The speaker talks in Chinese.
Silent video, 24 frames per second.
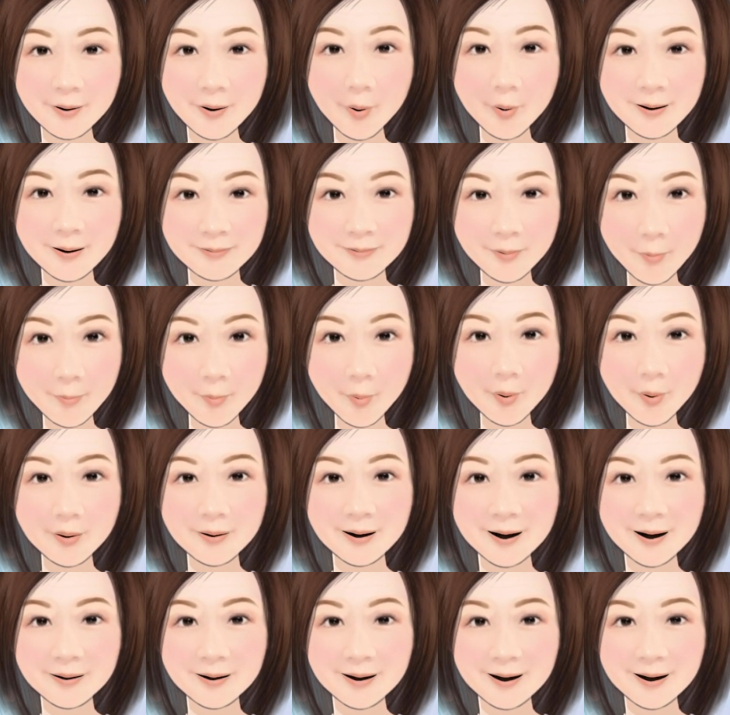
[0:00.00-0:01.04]
台湾卫福
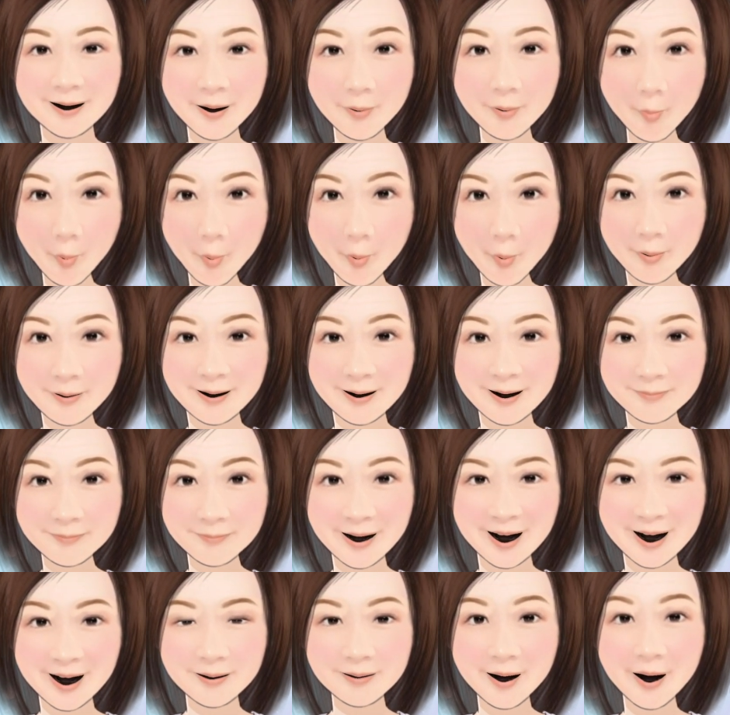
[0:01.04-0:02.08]
部公告的角膜塑
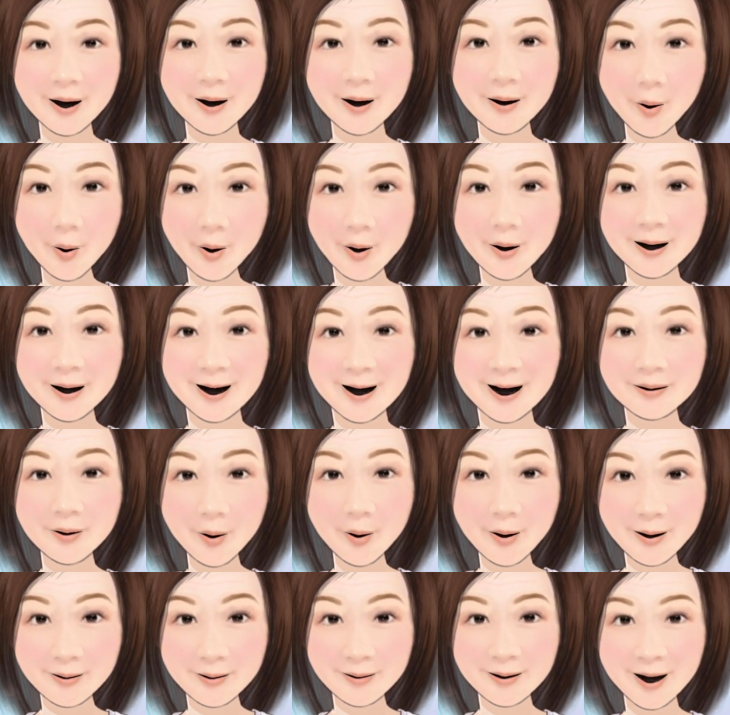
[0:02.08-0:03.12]
形片适
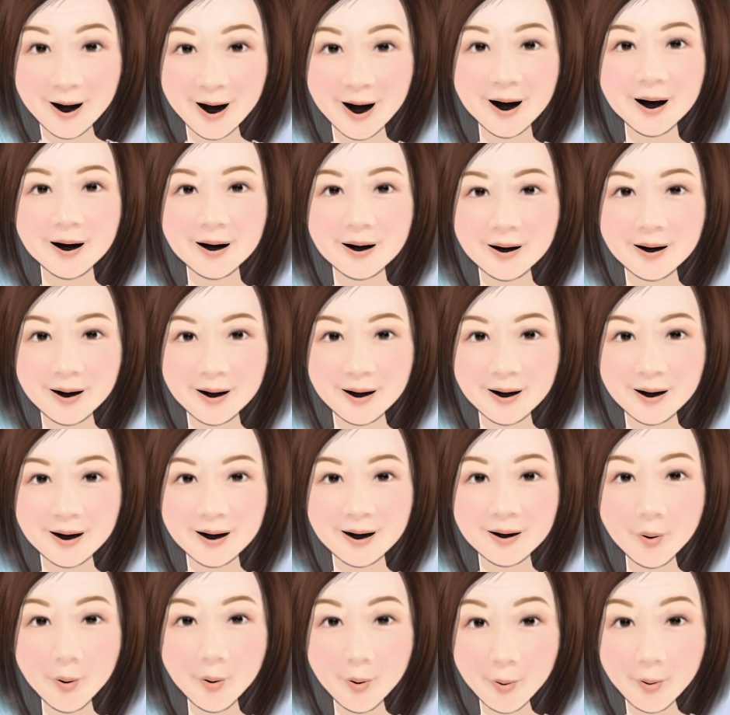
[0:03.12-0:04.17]
应症是
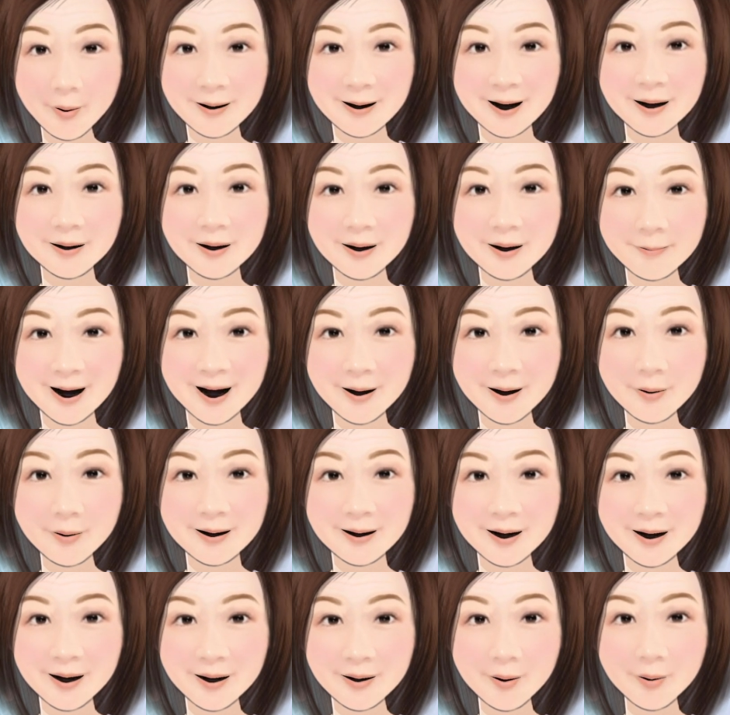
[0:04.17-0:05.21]
适合九岁到十
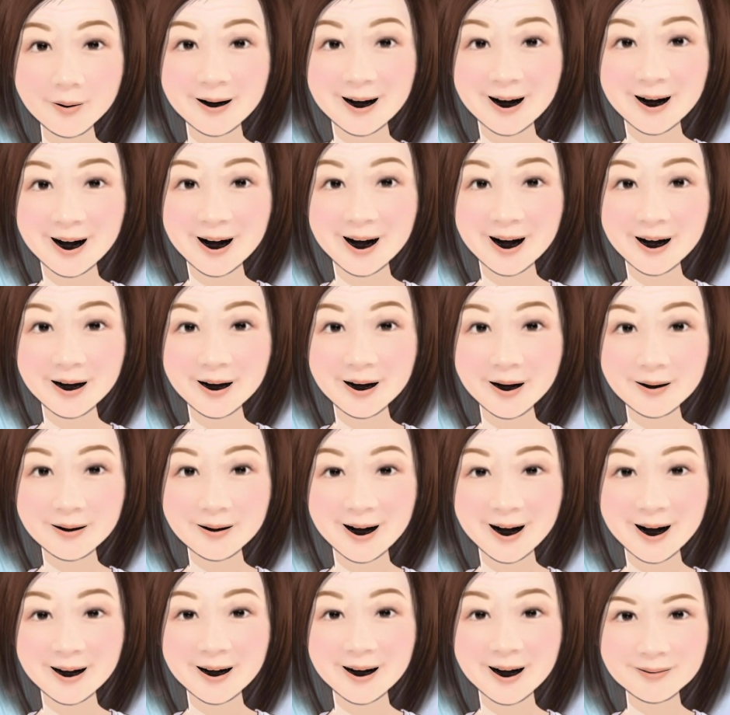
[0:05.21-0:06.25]
八岁的儿童及青
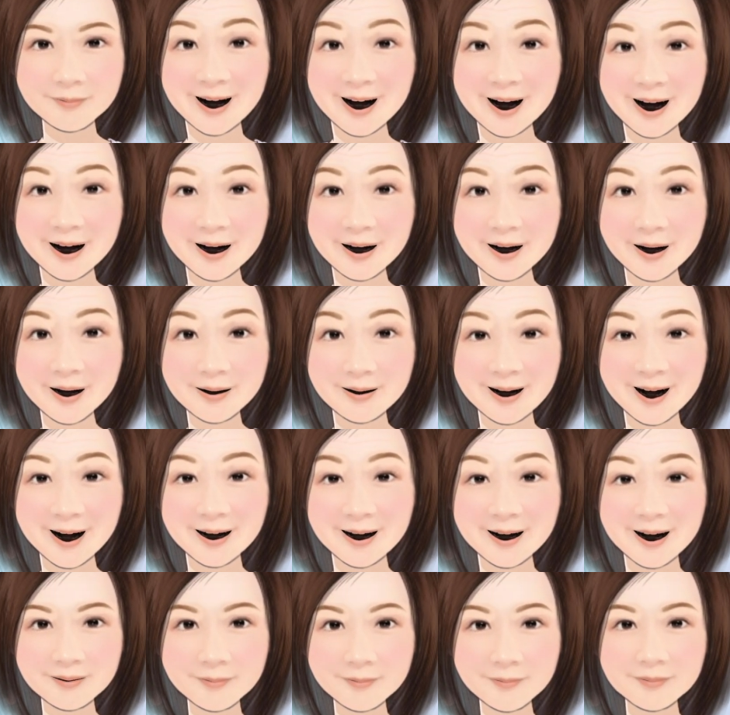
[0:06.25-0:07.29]
少年矫正视
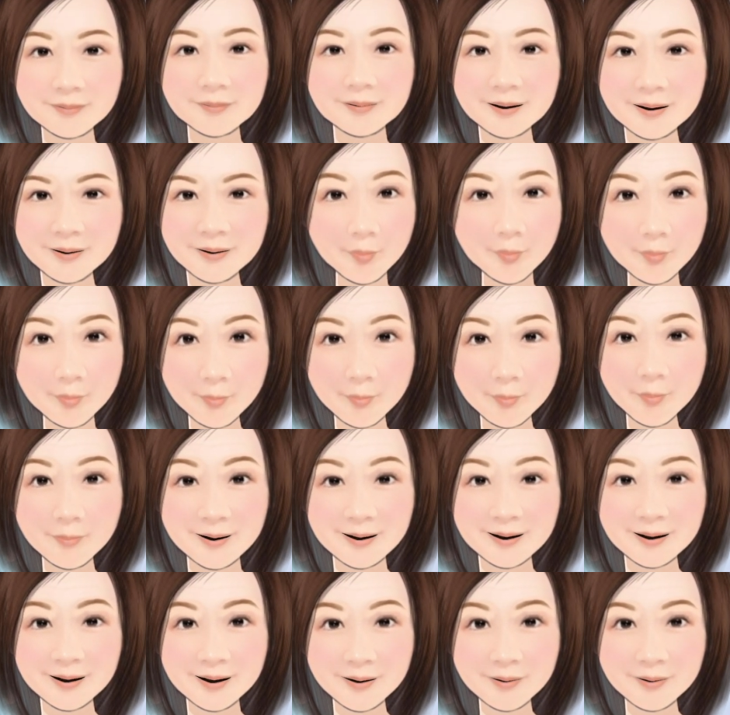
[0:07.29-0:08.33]
力。九岁
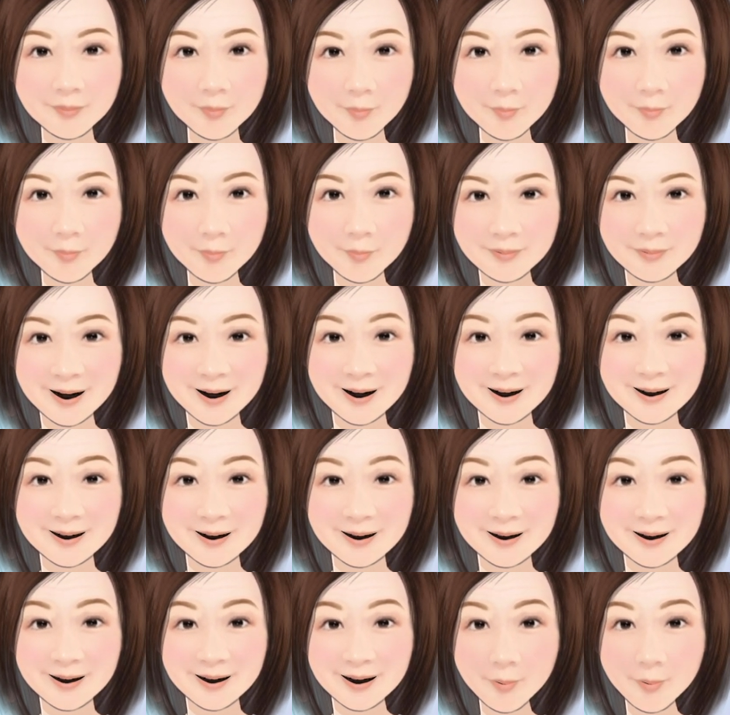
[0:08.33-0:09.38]
以上儿童通常已经
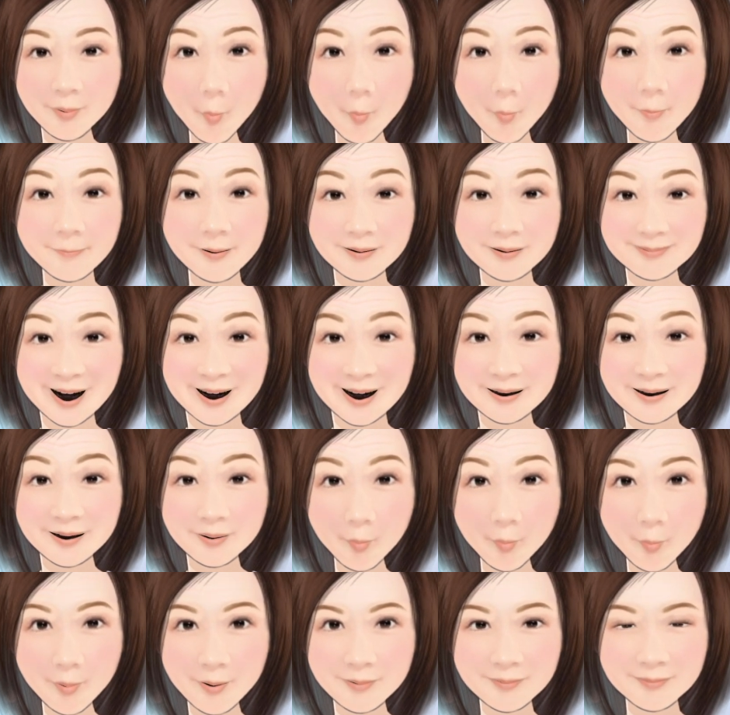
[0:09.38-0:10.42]
能清楚表达症
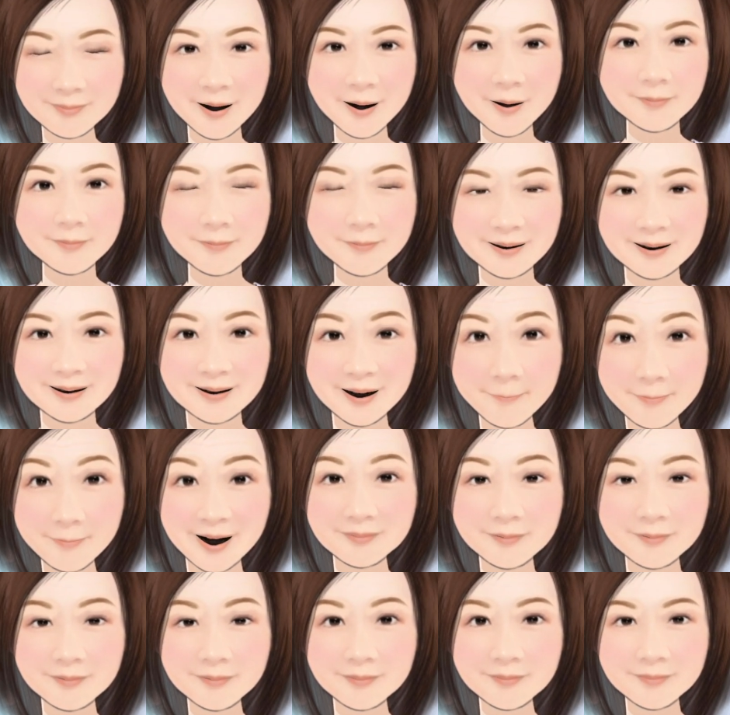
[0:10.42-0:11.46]
状，并且
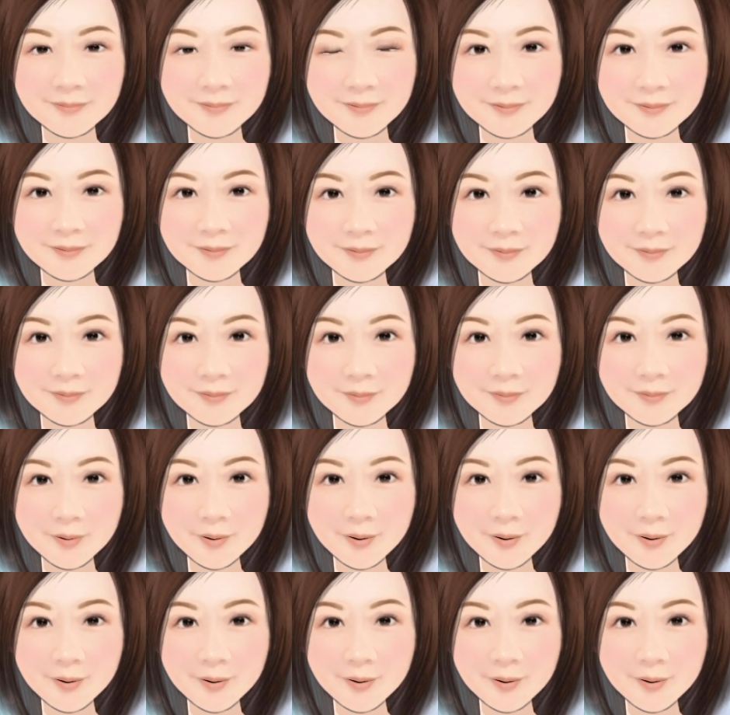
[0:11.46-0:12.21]
配合治疗。